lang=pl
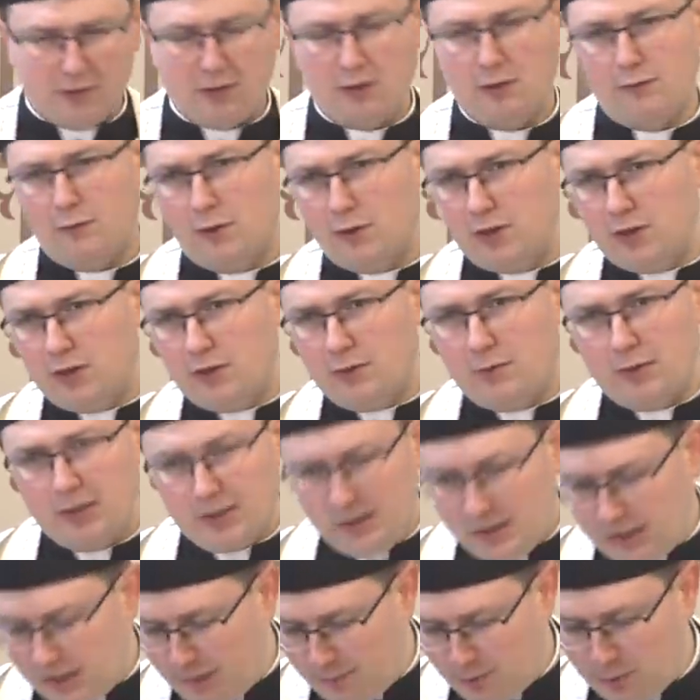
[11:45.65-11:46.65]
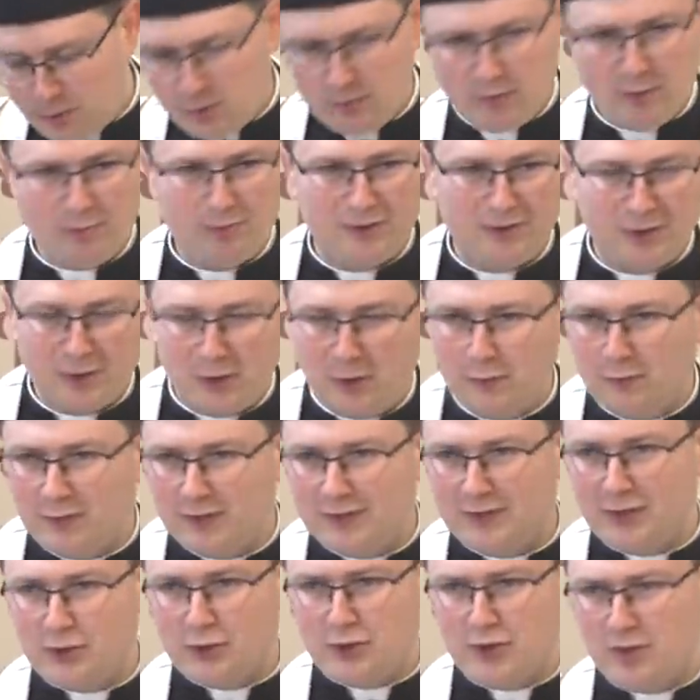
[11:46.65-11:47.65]
zdrowotnym, ani na poziomie
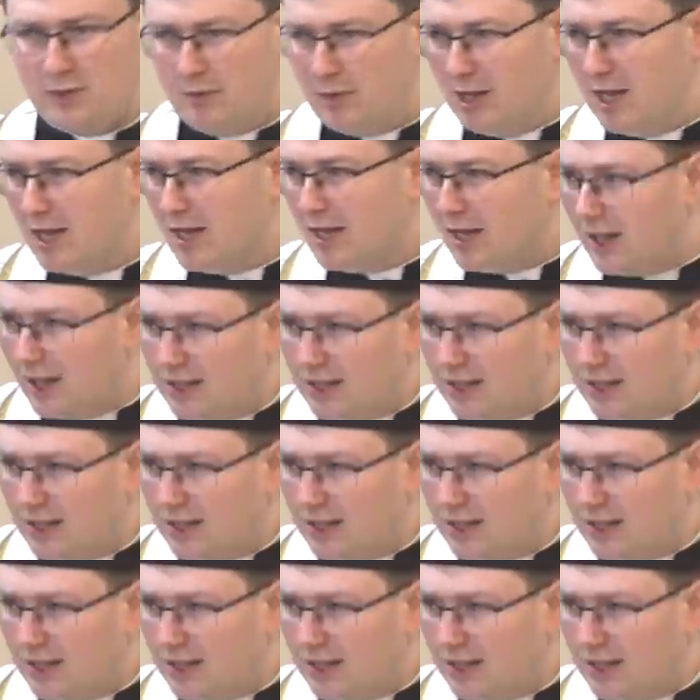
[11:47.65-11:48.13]
psychofizycznym,